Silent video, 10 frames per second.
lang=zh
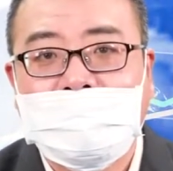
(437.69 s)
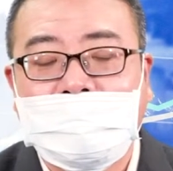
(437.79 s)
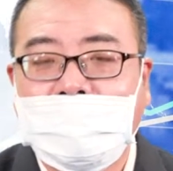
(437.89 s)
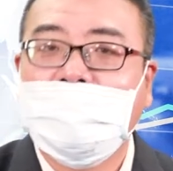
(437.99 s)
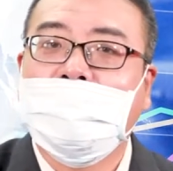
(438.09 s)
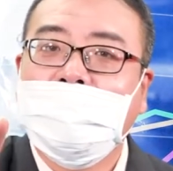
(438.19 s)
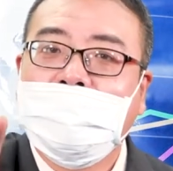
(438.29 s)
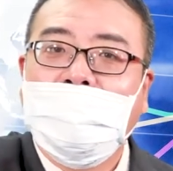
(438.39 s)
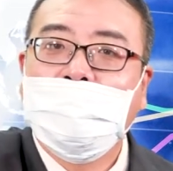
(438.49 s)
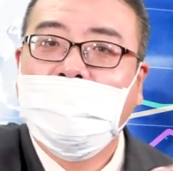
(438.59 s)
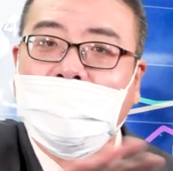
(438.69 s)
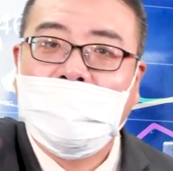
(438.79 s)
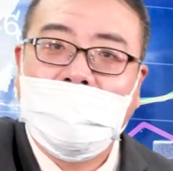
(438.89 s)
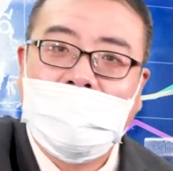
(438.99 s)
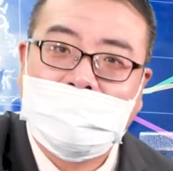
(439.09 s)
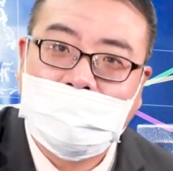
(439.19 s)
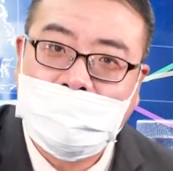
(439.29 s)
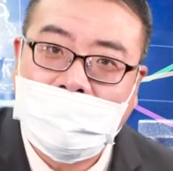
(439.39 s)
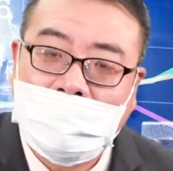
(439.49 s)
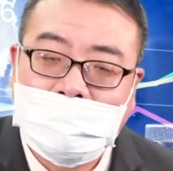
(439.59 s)
那第二天无人打打电话
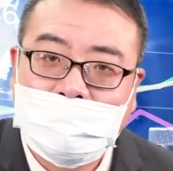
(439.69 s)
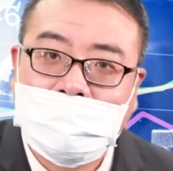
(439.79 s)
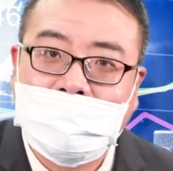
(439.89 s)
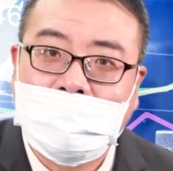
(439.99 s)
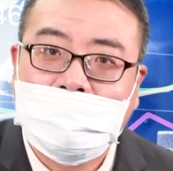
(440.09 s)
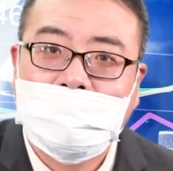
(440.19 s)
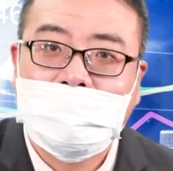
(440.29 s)
来，为啥？